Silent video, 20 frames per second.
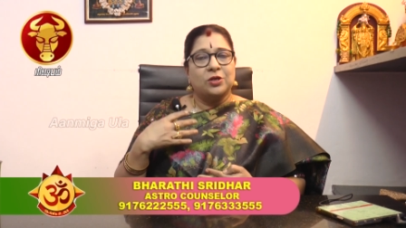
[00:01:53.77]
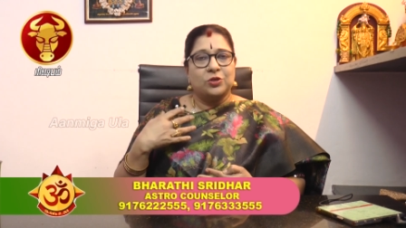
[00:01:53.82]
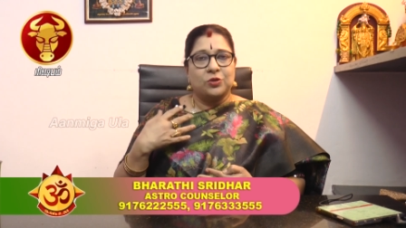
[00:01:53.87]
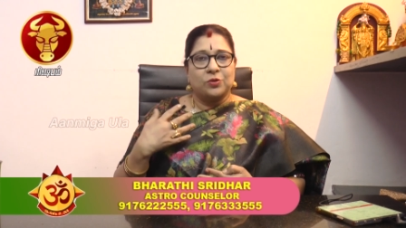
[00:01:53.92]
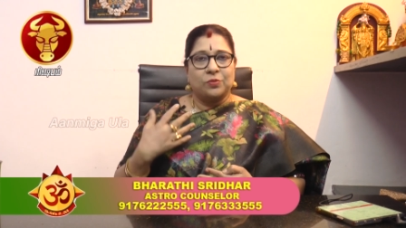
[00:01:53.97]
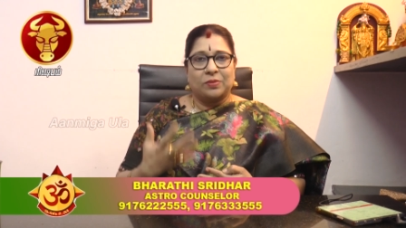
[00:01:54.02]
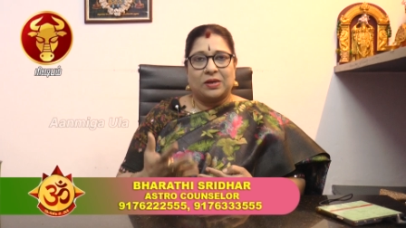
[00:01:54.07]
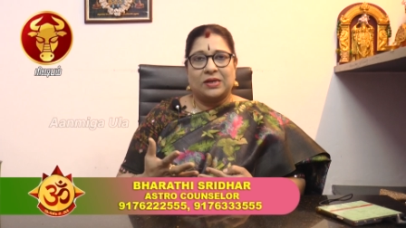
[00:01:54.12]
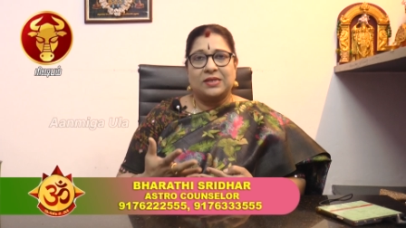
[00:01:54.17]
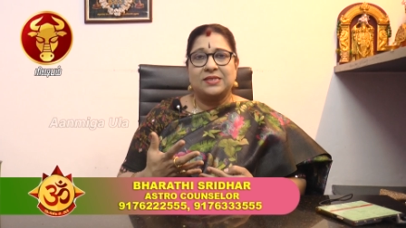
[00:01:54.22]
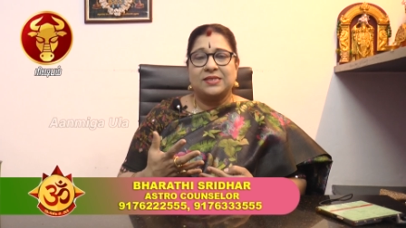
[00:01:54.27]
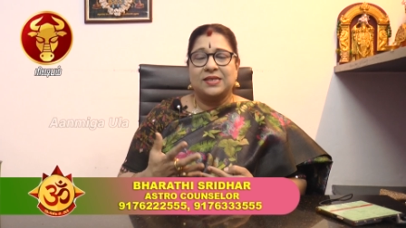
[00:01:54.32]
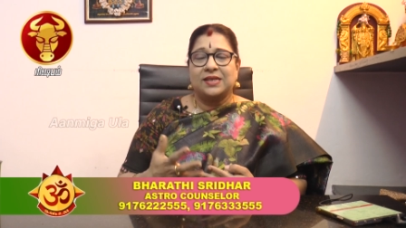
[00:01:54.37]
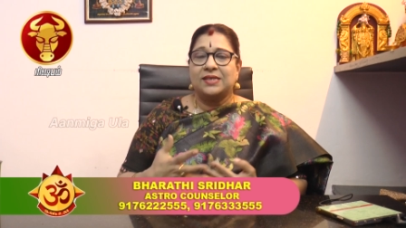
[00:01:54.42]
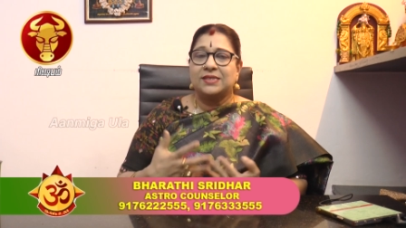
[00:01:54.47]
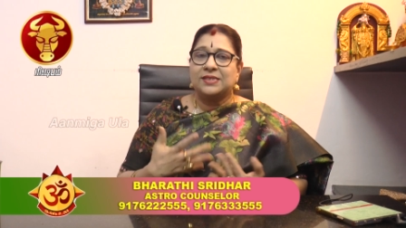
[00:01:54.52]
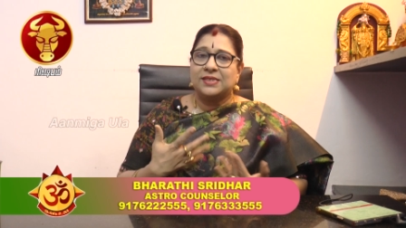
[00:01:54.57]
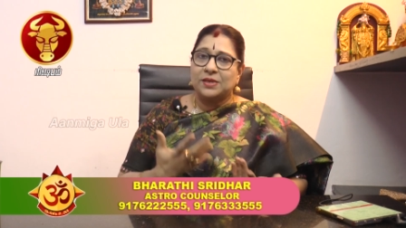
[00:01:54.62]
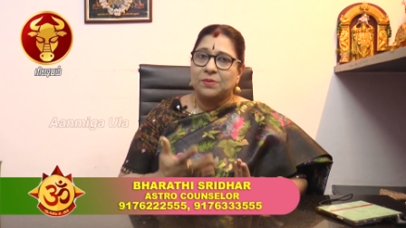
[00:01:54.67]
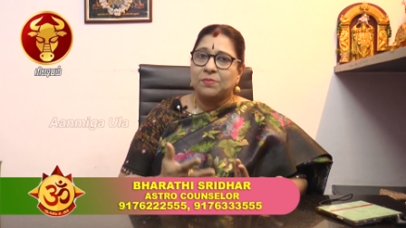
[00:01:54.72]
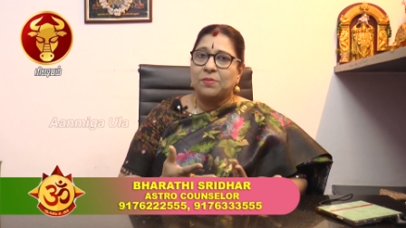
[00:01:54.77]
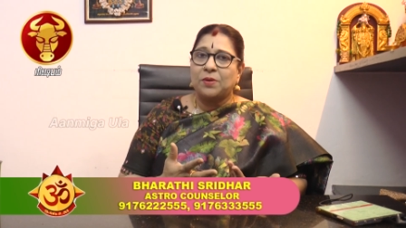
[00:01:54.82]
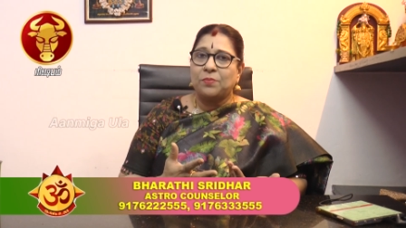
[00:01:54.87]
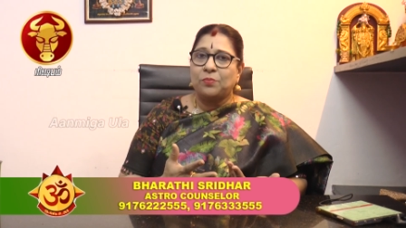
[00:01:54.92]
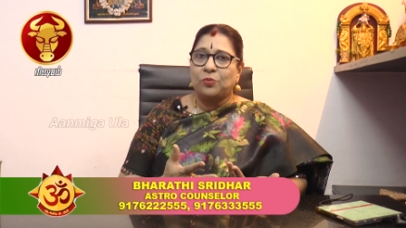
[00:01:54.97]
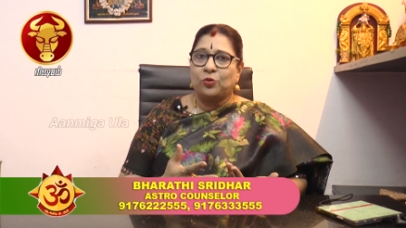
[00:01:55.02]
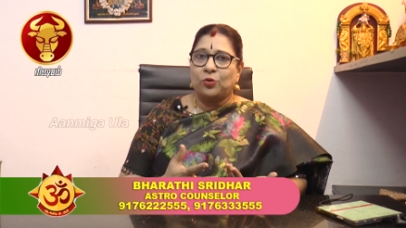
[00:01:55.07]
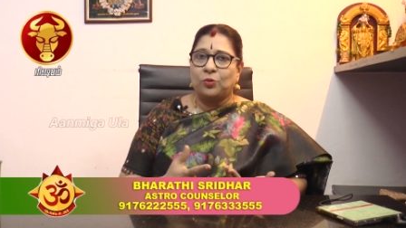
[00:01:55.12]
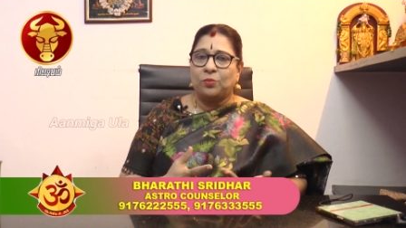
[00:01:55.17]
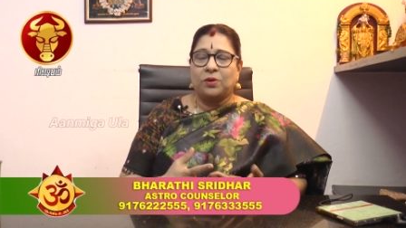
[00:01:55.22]
ஸோ மனசில் சினிமா
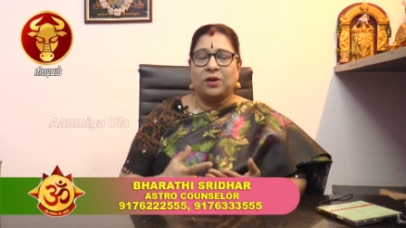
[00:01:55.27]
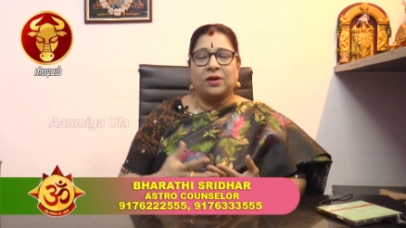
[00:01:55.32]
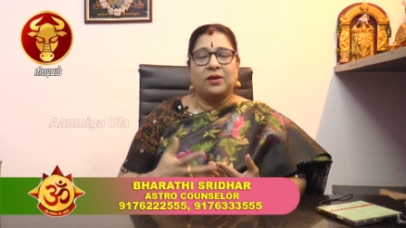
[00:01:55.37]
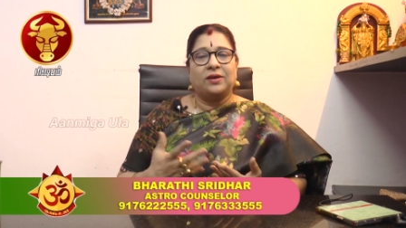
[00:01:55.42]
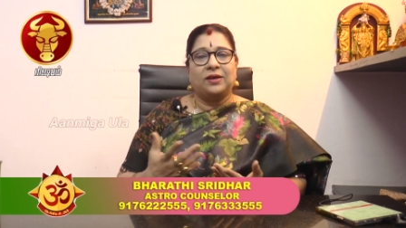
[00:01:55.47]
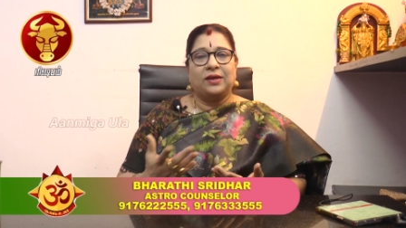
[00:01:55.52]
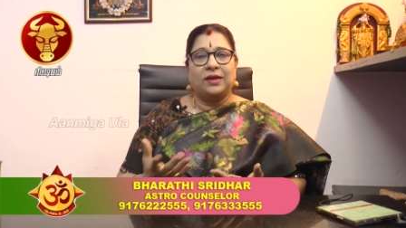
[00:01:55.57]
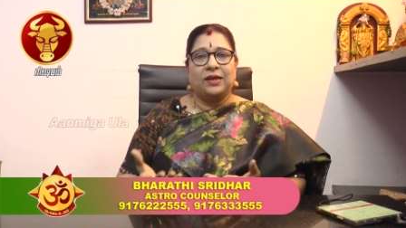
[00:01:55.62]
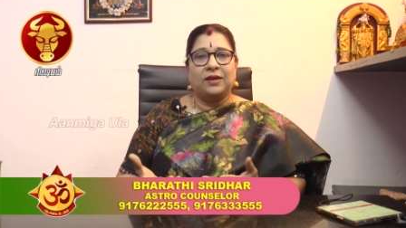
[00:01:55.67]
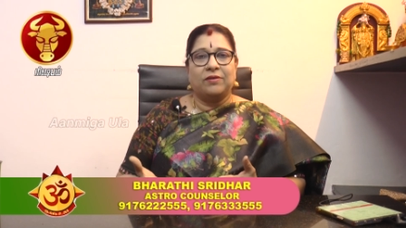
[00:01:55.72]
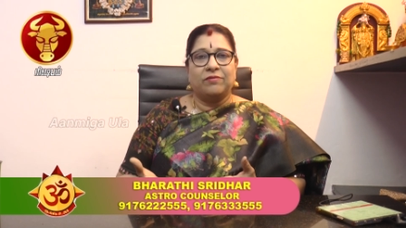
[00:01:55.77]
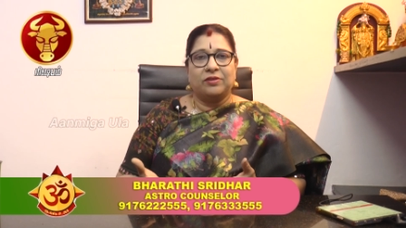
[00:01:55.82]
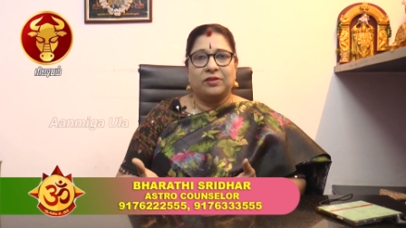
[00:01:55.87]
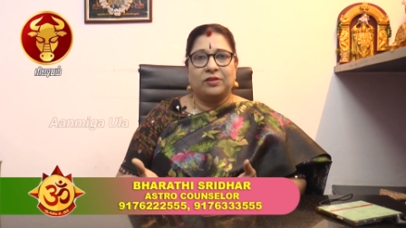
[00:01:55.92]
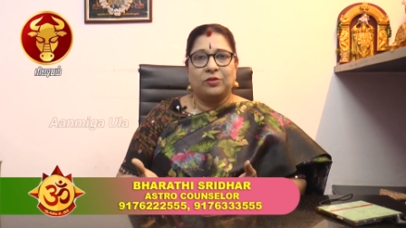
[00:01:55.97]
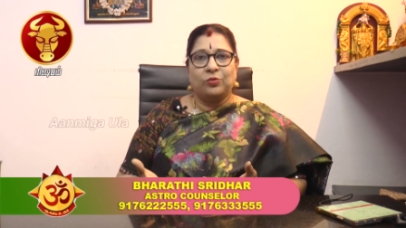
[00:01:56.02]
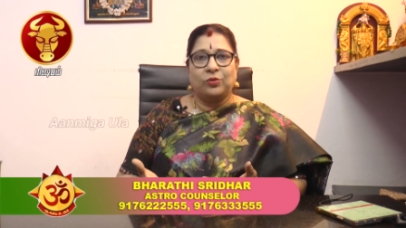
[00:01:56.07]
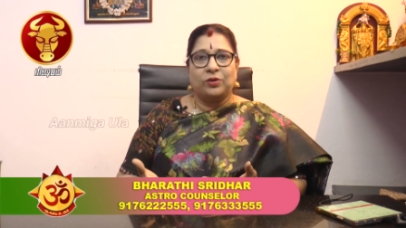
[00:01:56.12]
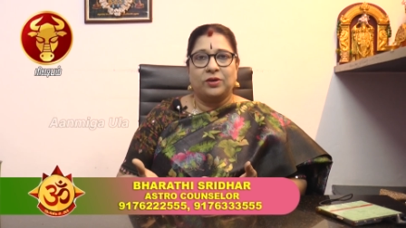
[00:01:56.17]
போகணுமா இல்லை வந்து